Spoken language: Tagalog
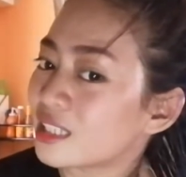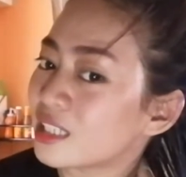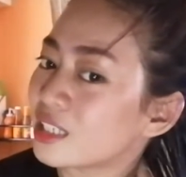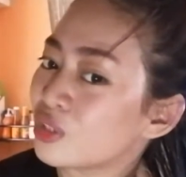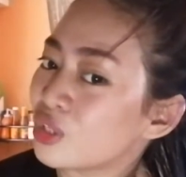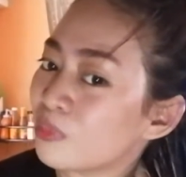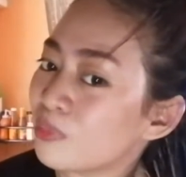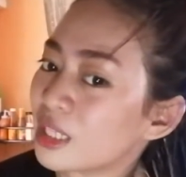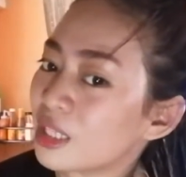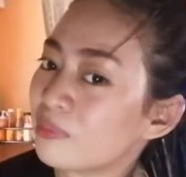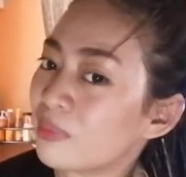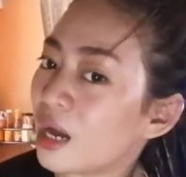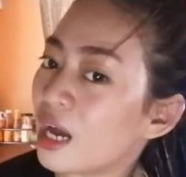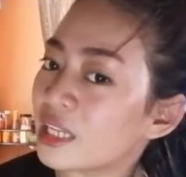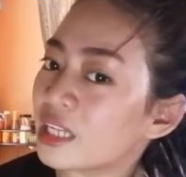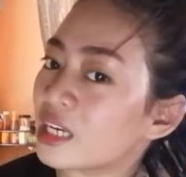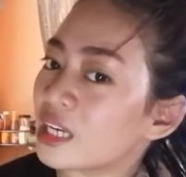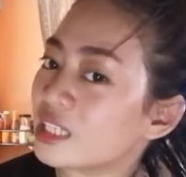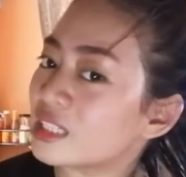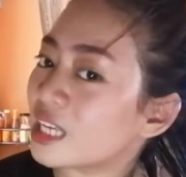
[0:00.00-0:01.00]
Yung iba diba,
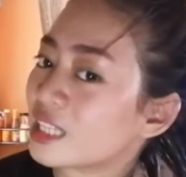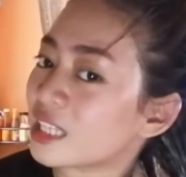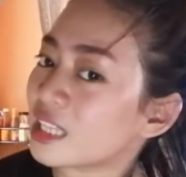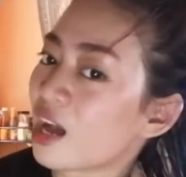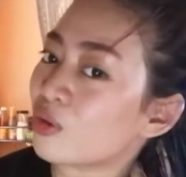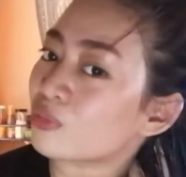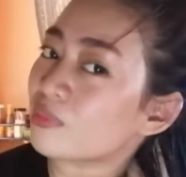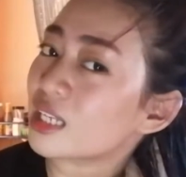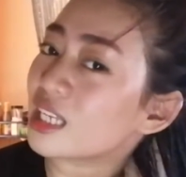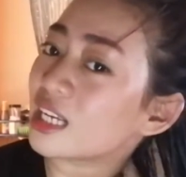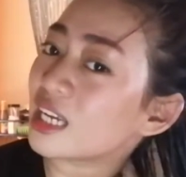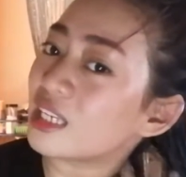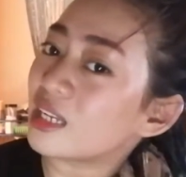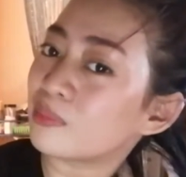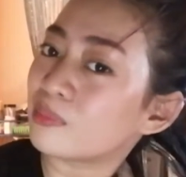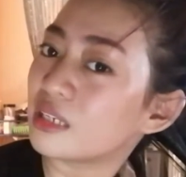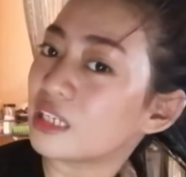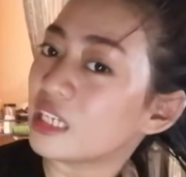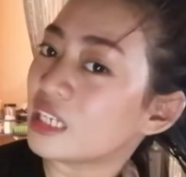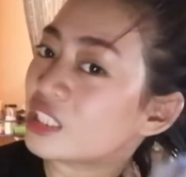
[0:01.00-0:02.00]
na natatakot maglagay
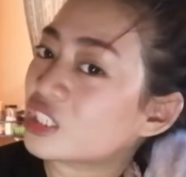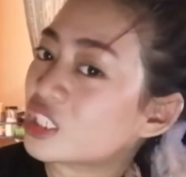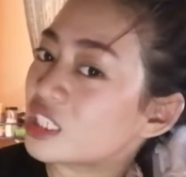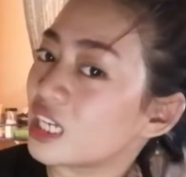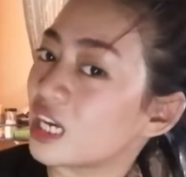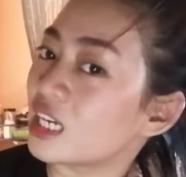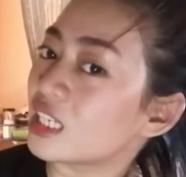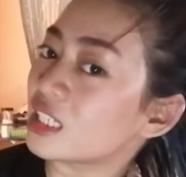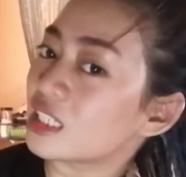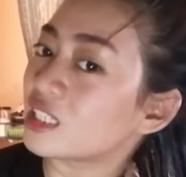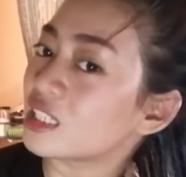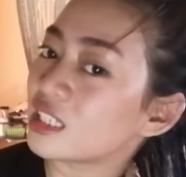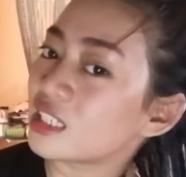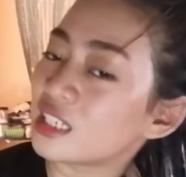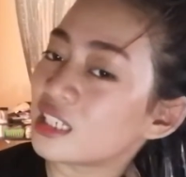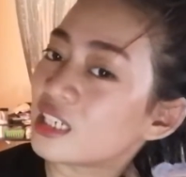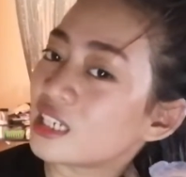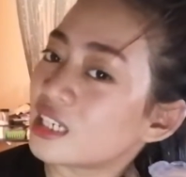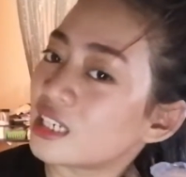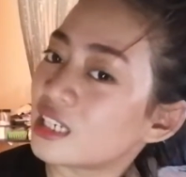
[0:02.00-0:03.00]
ng bleach. Yan.
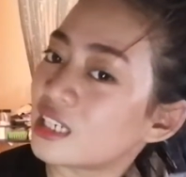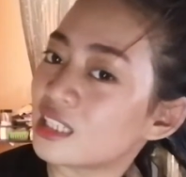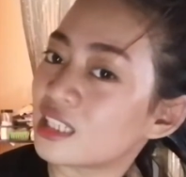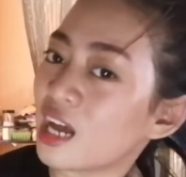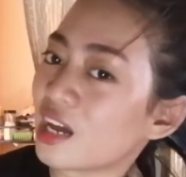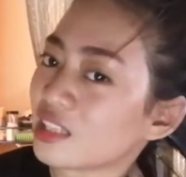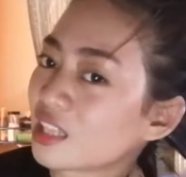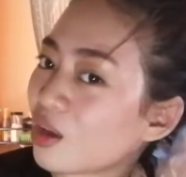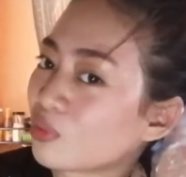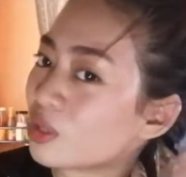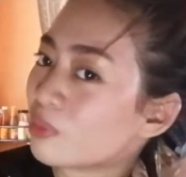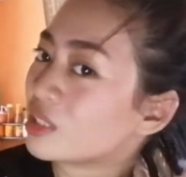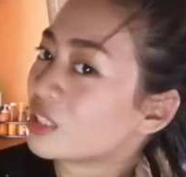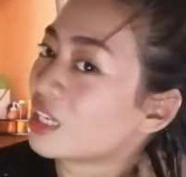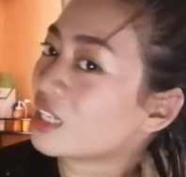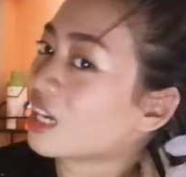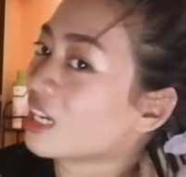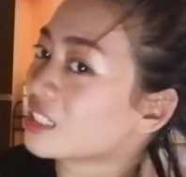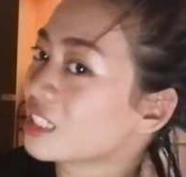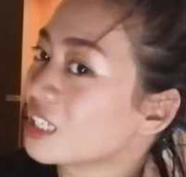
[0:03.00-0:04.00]
Nakatakot naman
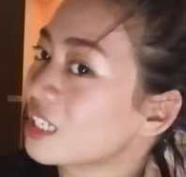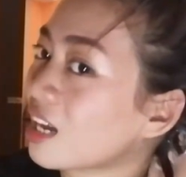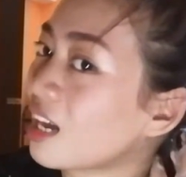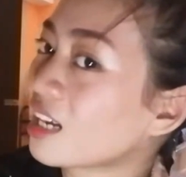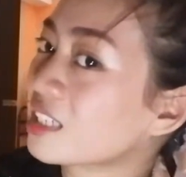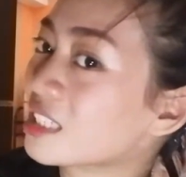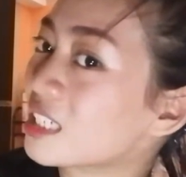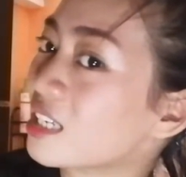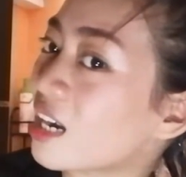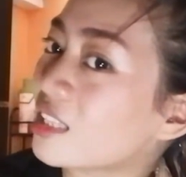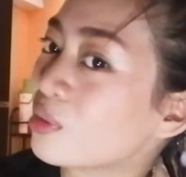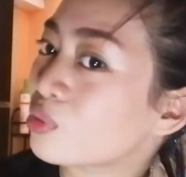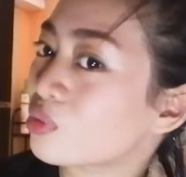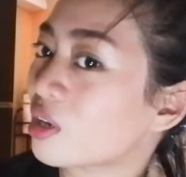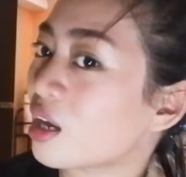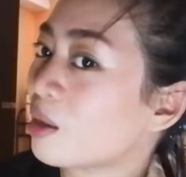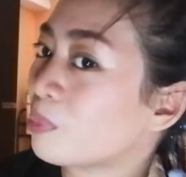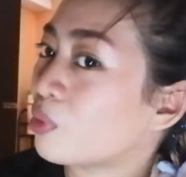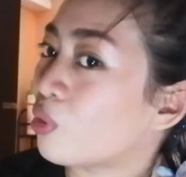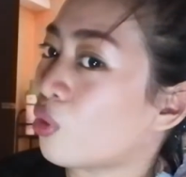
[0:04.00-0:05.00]
talaga kasi nakakasira daw
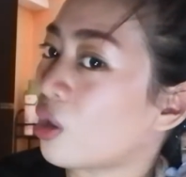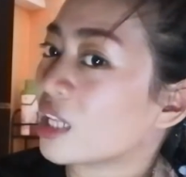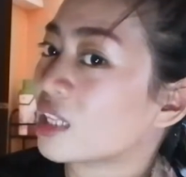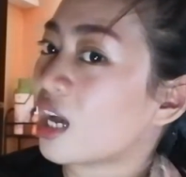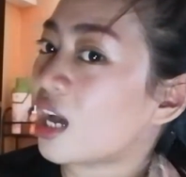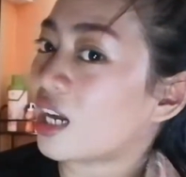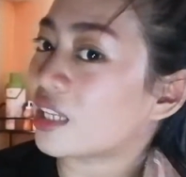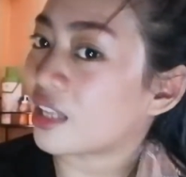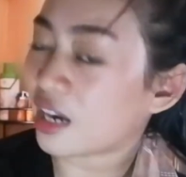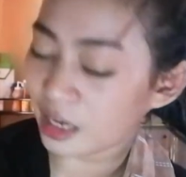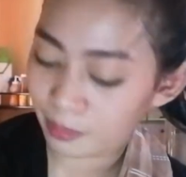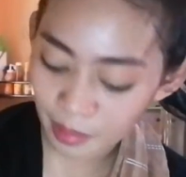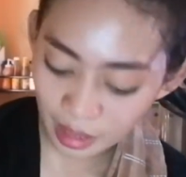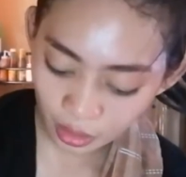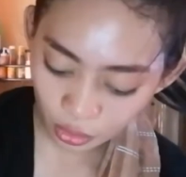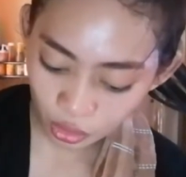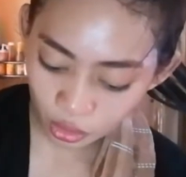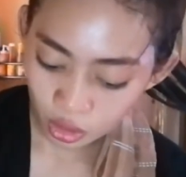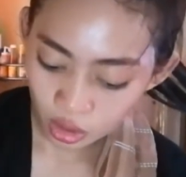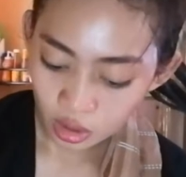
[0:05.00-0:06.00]
ng buhok at nakakadry.
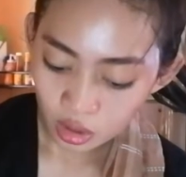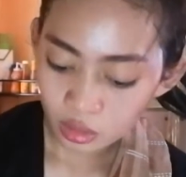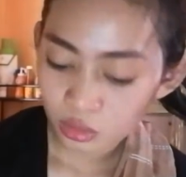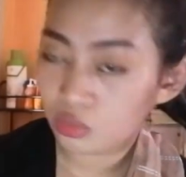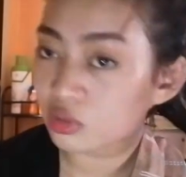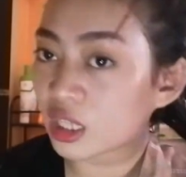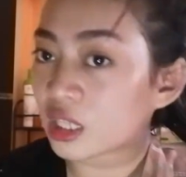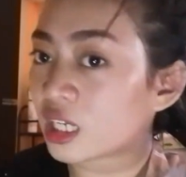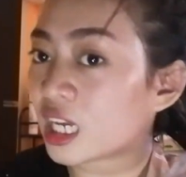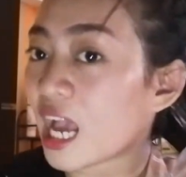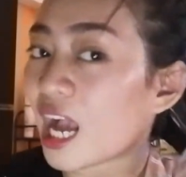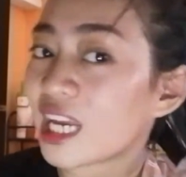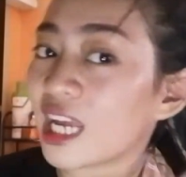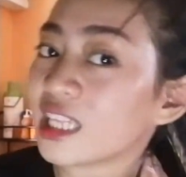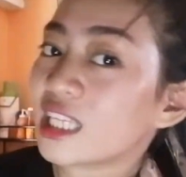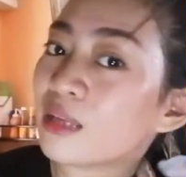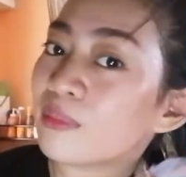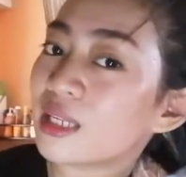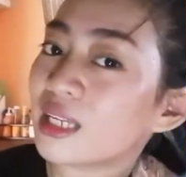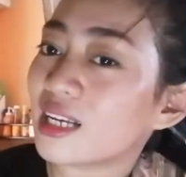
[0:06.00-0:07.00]
Pero, kaya nga
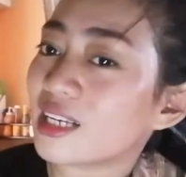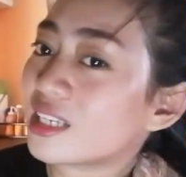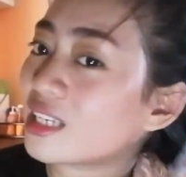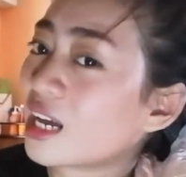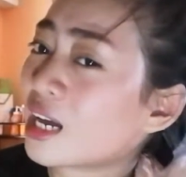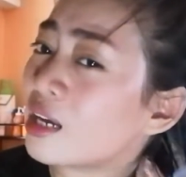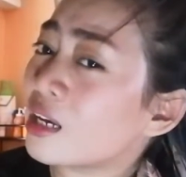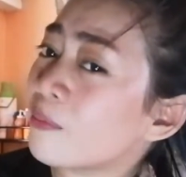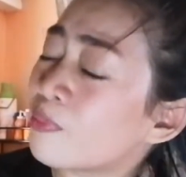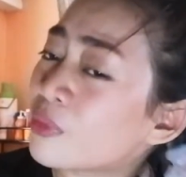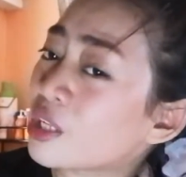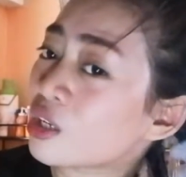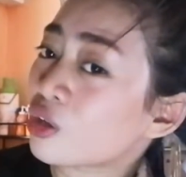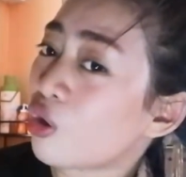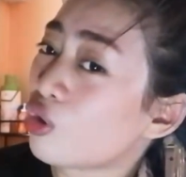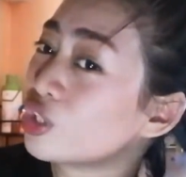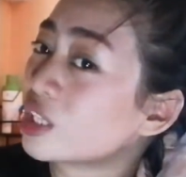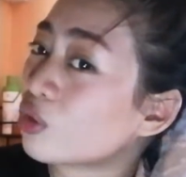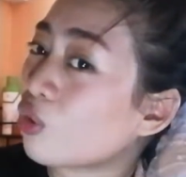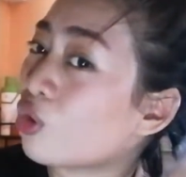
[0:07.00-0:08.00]
natin diba nilagyan ng
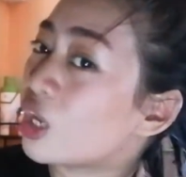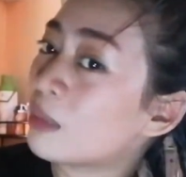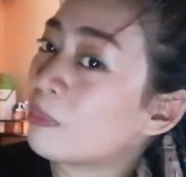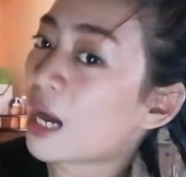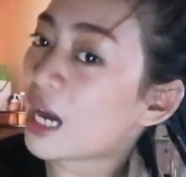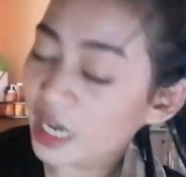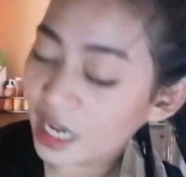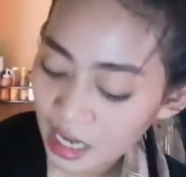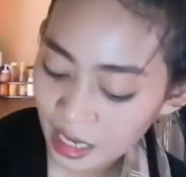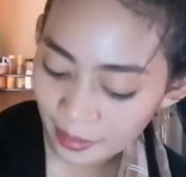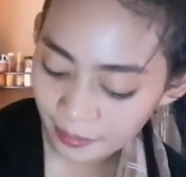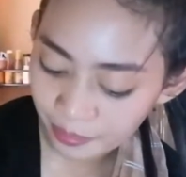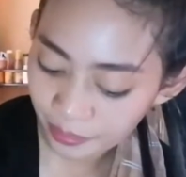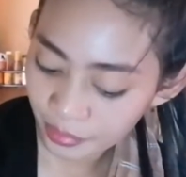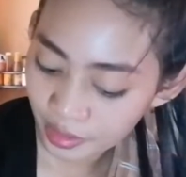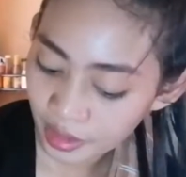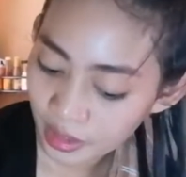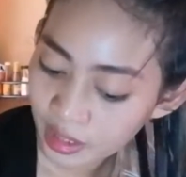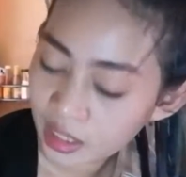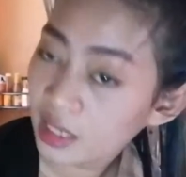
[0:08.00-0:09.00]
coconut oil para
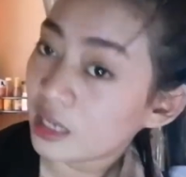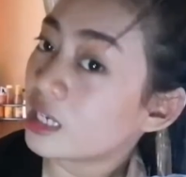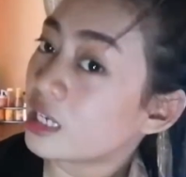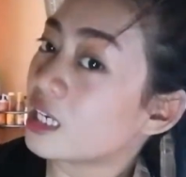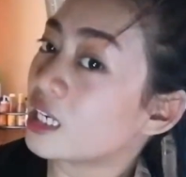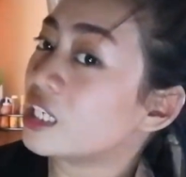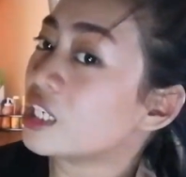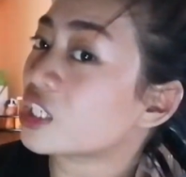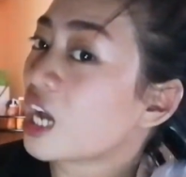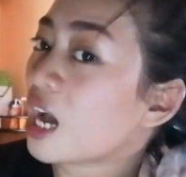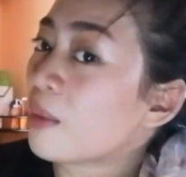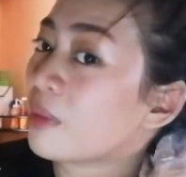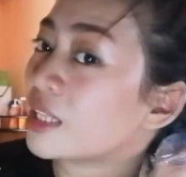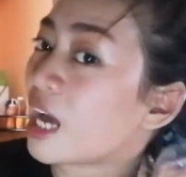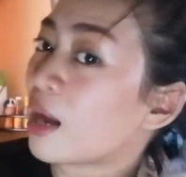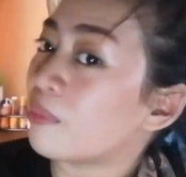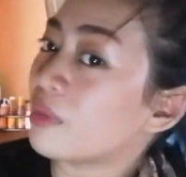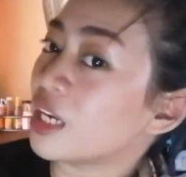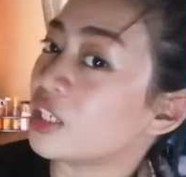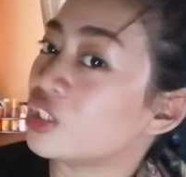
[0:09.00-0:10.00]
hindi siya
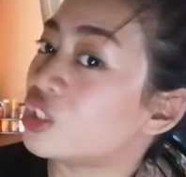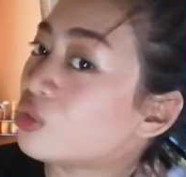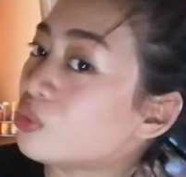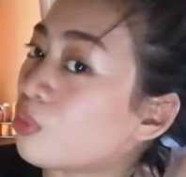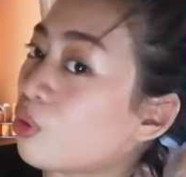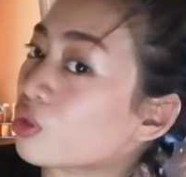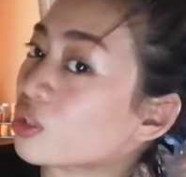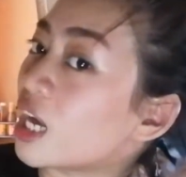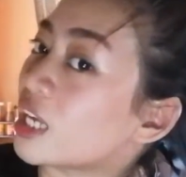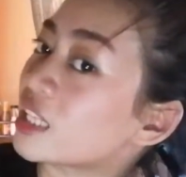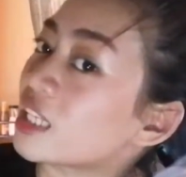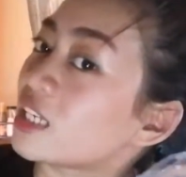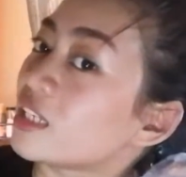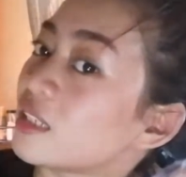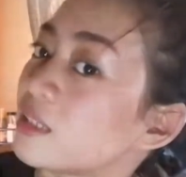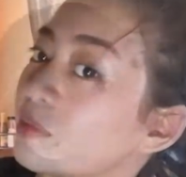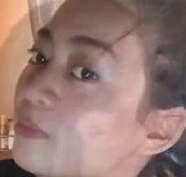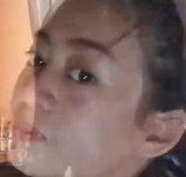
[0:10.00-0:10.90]
ma-damage yung box natin.